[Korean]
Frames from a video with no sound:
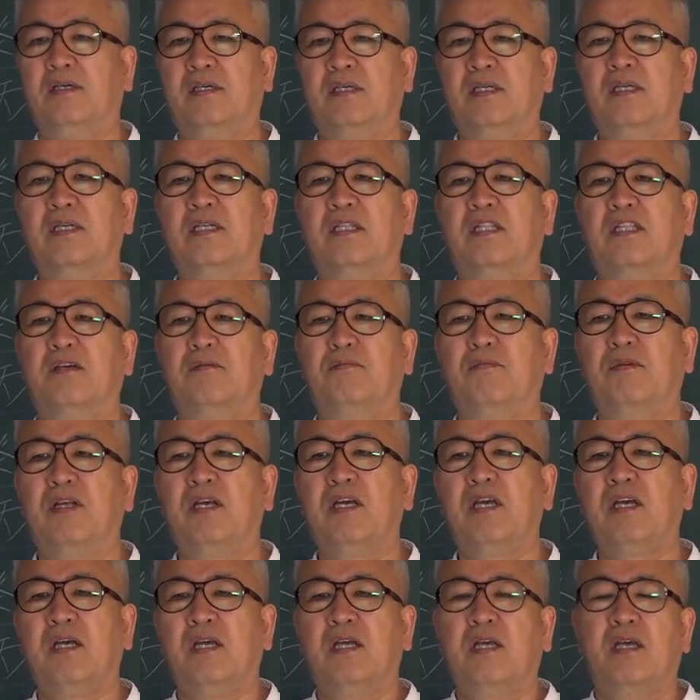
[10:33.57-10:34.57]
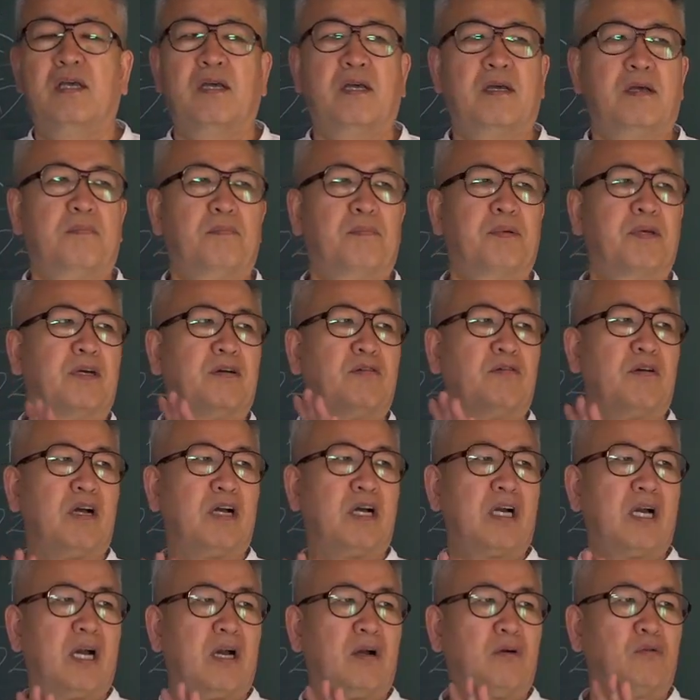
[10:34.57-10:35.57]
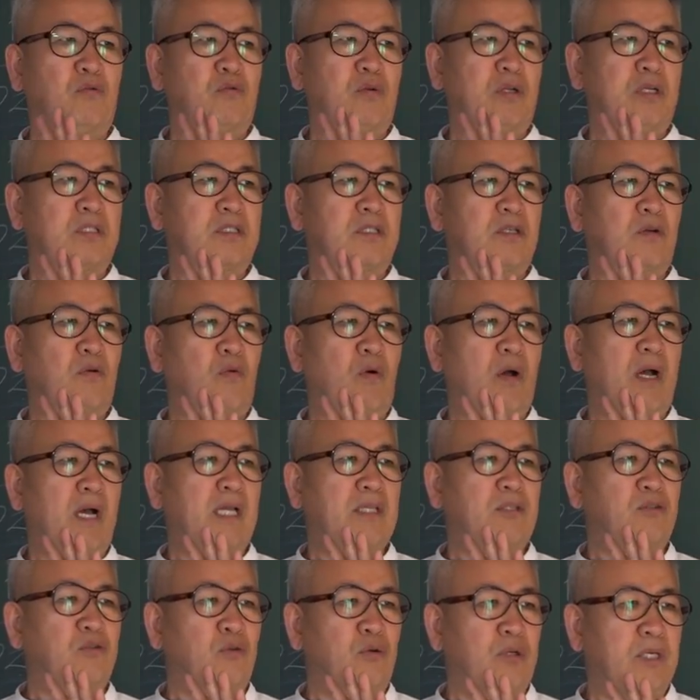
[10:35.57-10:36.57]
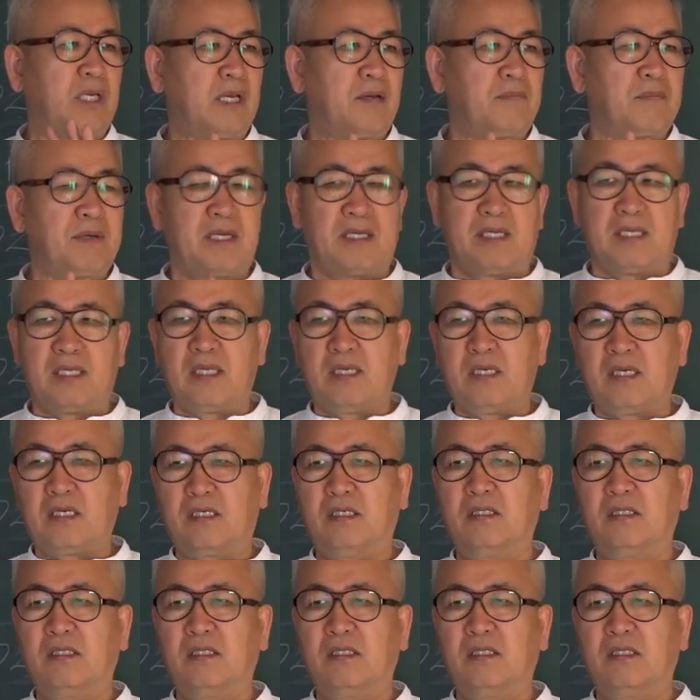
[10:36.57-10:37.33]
그렇기 때문에 병화가 운에서 와줘야만이